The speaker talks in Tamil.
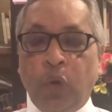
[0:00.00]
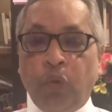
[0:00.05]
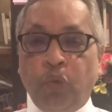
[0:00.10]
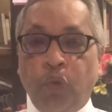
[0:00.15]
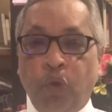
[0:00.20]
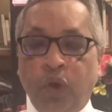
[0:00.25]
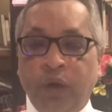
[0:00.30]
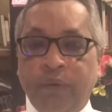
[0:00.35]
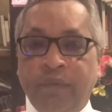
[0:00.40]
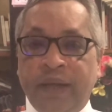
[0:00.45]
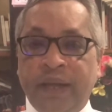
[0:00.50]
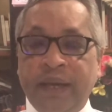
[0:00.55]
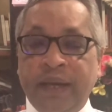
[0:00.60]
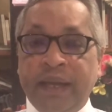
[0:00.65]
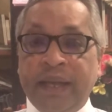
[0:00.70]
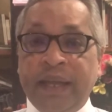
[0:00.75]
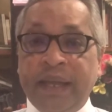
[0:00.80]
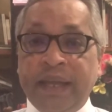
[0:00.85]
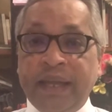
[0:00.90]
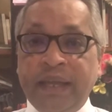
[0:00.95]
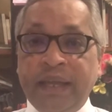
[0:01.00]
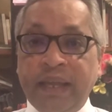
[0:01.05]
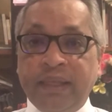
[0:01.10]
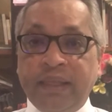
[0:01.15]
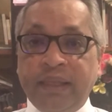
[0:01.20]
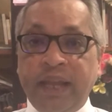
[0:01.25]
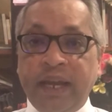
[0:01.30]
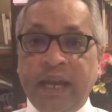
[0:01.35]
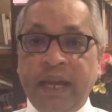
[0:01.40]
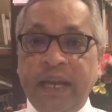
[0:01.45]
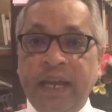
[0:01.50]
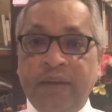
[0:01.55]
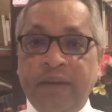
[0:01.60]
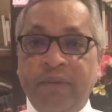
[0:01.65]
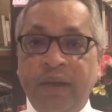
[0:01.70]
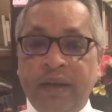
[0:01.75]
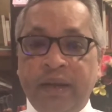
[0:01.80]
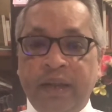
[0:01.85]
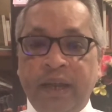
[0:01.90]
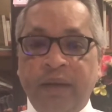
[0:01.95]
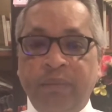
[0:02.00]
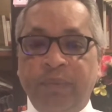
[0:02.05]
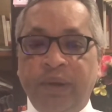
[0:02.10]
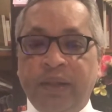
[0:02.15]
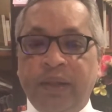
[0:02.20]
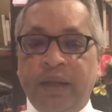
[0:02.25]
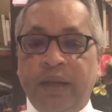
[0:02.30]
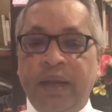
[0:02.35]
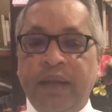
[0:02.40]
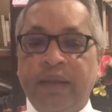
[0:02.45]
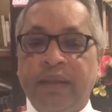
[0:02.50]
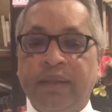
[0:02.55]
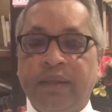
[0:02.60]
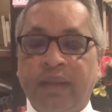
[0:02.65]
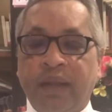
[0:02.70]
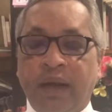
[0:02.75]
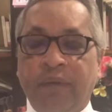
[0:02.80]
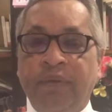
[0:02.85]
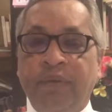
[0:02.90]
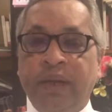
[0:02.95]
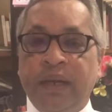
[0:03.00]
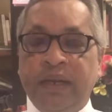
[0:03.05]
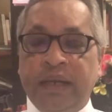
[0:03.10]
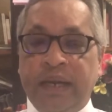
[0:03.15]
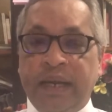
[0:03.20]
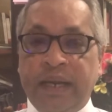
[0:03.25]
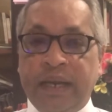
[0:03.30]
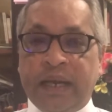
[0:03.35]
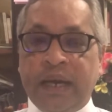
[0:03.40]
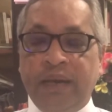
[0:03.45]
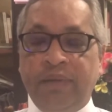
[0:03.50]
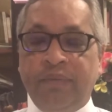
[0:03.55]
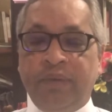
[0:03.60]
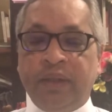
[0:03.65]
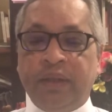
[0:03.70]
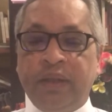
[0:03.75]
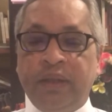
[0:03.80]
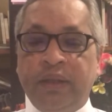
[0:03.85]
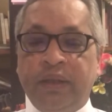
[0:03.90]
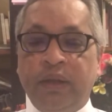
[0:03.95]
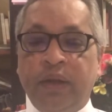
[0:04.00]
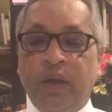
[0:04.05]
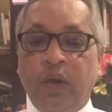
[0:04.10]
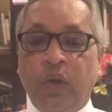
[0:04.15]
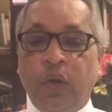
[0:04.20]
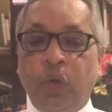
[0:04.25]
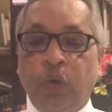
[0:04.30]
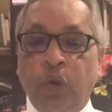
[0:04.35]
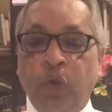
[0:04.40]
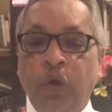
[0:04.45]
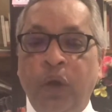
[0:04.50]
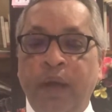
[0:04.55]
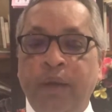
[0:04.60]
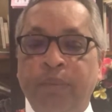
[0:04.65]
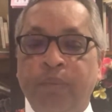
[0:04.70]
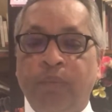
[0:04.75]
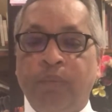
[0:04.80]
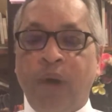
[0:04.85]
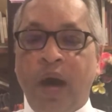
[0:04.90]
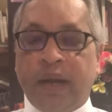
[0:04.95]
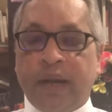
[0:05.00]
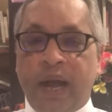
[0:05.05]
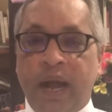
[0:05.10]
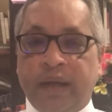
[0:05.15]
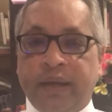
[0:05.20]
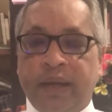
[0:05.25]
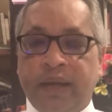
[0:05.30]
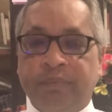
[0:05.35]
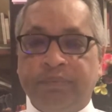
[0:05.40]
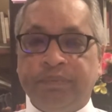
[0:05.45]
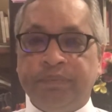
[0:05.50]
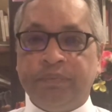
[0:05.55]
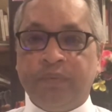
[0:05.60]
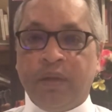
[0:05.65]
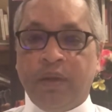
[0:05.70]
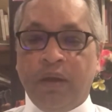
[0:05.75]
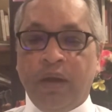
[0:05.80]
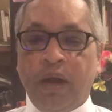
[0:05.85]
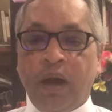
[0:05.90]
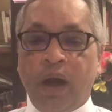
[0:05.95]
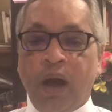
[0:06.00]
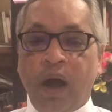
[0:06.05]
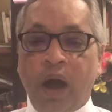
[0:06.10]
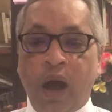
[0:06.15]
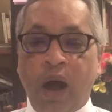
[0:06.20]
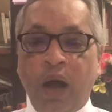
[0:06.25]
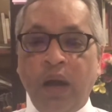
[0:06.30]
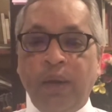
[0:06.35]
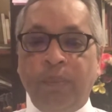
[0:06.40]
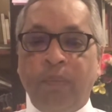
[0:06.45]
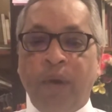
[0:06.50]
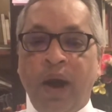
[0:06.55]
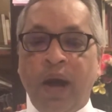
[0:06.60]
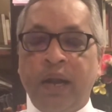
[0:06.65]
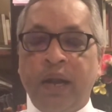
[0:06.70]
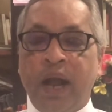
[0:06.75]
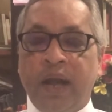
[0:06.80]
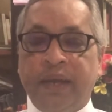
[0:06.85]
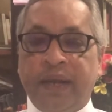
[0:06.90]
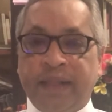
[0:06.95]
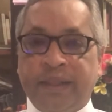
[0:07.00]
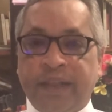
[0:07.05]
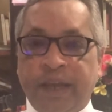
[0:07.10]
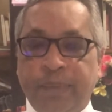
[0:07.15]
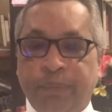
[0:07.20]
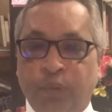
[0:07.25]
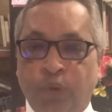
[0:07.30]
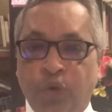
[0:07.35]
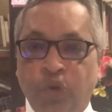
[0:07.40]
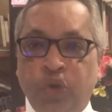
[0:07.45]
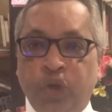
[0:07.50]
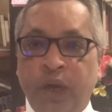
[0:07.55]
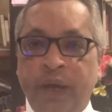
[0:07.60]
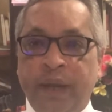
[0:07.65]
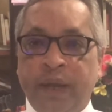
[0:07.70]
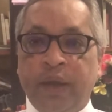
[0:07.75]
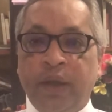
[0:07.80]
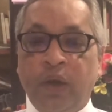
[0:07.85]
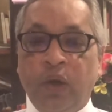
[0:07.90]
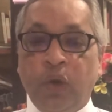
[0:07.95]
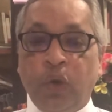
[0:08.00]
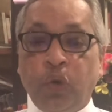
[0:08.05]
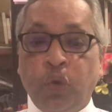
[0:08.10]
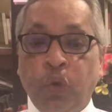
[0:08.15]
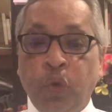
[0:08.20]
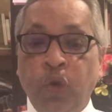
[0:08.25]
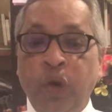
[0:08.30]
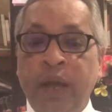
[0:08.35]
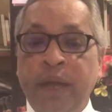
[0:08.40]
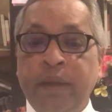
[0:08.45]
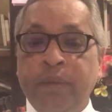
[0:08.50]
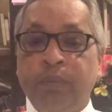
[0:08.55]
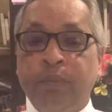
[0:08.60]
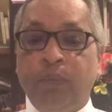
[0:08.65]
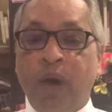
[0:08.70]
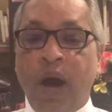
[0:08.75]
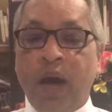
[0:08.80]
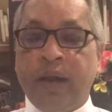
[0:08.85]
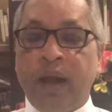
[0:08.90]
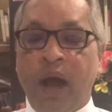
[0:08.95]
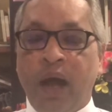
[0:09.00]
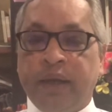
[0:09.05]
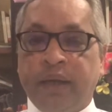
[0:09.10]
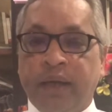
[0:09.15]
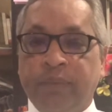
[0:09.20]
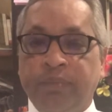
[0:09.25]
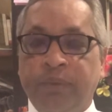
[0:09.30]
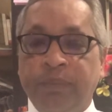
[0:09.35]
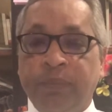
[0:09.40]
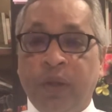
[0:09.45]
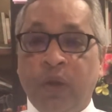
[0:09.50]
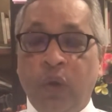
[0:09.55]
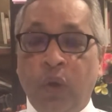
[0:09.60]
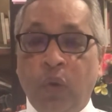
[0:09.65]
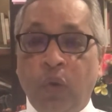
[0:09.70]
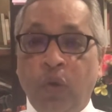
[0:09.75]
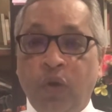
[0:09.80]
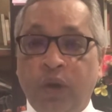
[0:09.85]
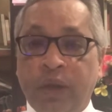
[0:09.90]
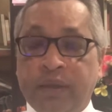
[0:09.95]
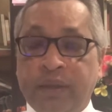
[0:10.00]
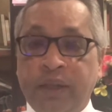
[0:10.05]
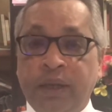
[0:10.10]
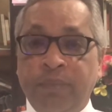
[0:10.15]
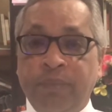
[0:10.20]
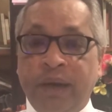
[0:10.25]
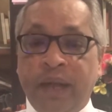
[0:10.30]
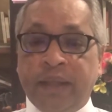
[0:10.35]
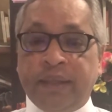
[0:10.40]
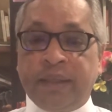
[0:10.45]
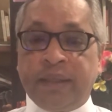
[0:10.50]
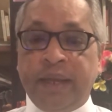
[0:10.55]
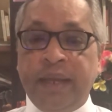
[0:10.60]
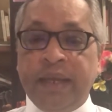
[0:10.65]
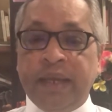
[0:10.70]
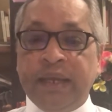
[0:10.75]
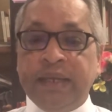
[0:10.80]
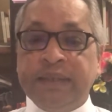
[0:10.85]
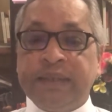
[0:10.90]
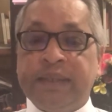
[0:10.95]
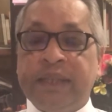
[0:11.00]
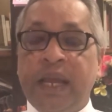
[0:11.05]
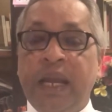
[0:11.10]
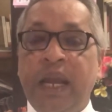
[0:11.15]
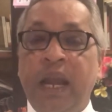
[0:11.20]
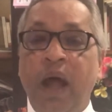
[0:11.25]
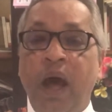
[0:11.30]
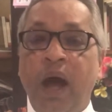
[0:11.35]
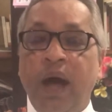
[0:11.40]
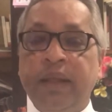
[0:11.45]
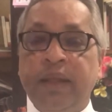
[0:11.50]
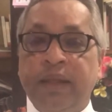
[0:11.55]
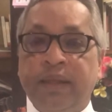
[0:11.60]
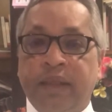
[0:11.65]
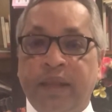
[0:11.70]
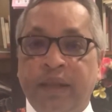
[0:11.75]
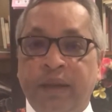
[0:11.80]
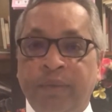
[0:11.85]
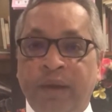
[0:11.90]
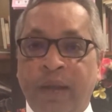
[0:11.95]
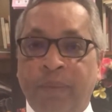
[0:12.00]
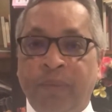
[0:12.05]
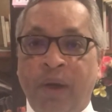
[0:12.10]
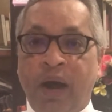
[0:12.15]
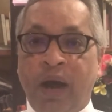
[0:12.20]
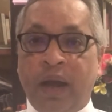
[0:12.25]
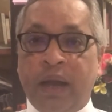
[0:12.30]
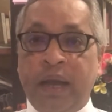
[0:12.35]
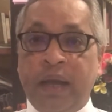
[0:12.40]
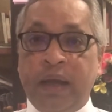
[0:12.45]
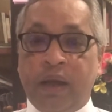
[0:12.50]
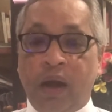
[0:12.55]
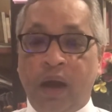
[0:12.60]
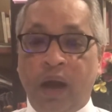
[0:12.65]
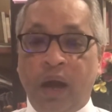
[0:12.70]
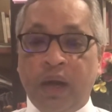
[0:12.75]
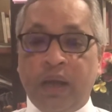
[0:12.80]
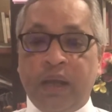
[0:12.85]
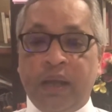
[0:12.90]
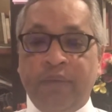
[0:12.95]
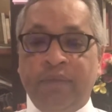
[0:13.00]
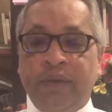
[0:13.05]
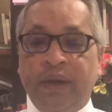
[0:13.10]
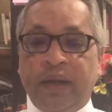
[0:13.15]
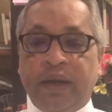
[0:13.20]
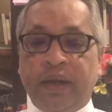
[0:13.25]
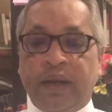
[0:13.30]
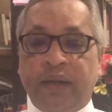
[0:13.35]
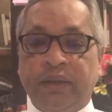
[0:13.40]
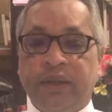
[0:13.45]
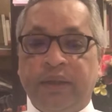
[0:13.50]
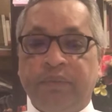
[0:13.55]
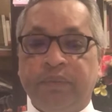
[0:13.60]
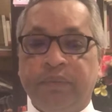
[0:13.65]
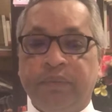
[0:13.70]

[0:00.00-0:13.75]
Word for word: ஒருவர் எத்தகையவர் என்பதிலே தவறு நிகழ்வது குண மாறாட்டம் ஆள் மாறாட்டத்தை போன்றே குண மாறாட்டமும் ஒரு திருமணத்தை செல்லாத திருமணமாக ஆக்கிவிடுகிறது